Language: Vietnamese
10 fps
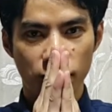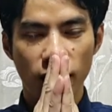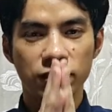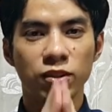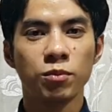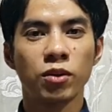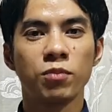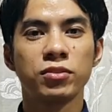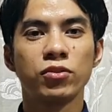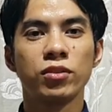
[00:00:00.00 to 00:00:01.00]
Bà xong
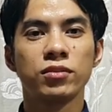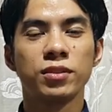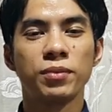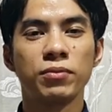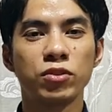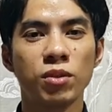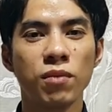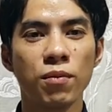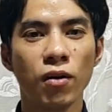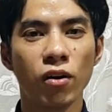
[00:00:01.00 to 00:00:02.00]
khớp xuống, chuẩn bị xuống
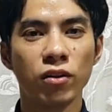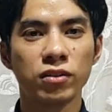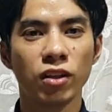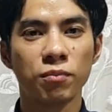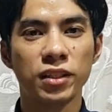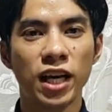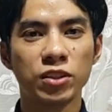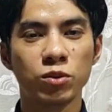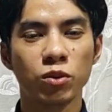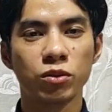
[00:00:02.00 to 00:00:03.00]
bóng ôn nằm mình
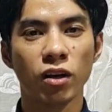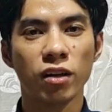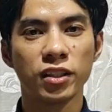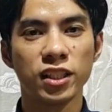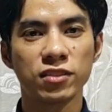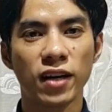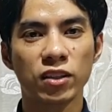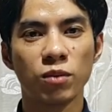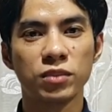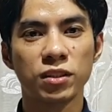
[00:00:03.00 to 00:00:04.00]
đang YouTube từng ốc nít và
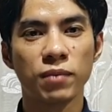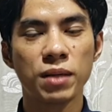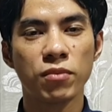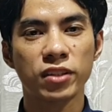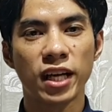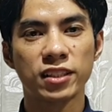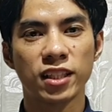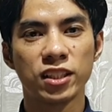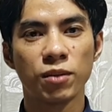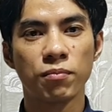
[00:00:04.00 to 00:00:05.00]
cùng như thế mấy một can trên
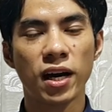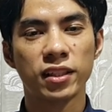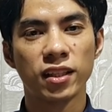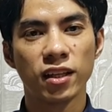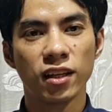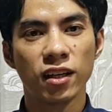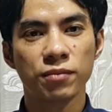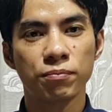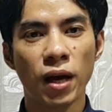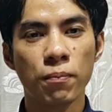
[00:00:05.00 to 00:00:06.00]
này nhầm bạn
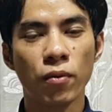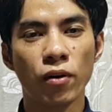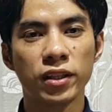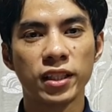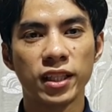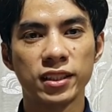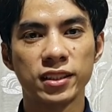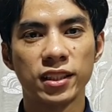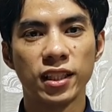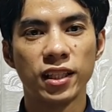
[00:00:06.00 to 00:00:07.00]
bẹ con
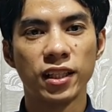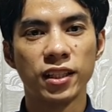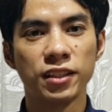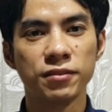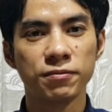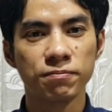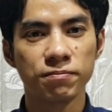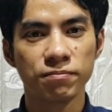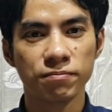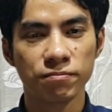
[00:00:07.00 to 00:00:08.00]
nâng
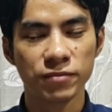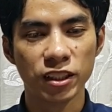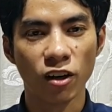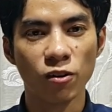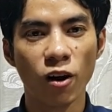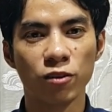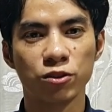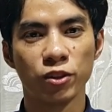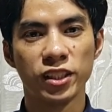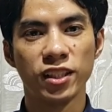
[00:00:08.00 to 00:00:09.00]
video hồng
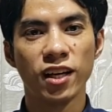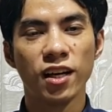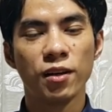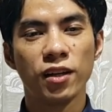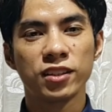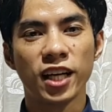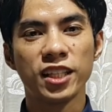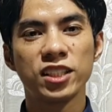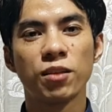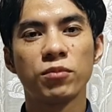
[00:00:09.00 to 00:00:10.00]
sủi ngày
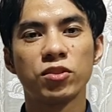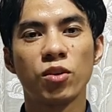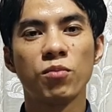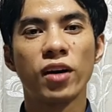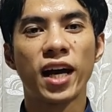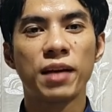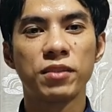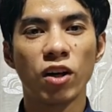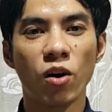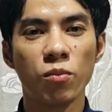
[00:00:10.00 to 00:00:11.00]
đi chăm xô một hai
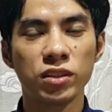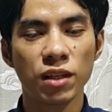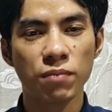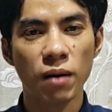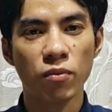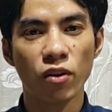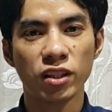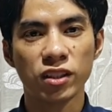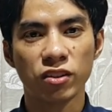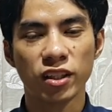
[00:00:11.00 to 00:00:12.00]
video mới tiết bẹ
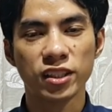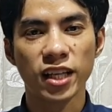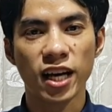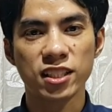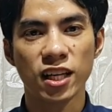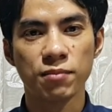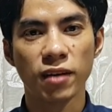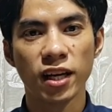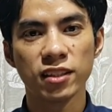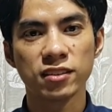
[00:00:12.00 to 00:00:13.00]
con nâng rồi đời cá cháy
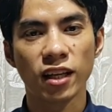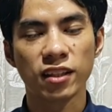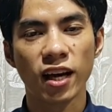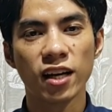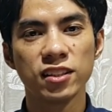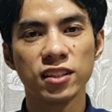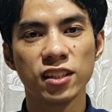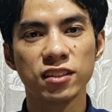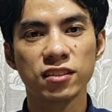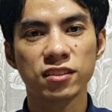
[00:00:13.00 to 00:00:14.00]
mấy ta ta
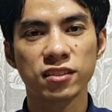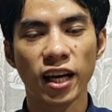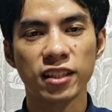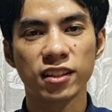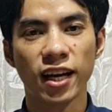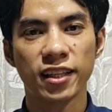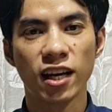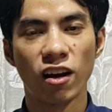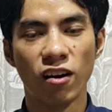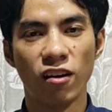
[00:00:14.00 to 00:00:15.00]
dương sang khai
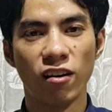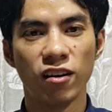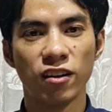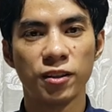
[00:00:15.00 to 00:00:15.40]
na lọ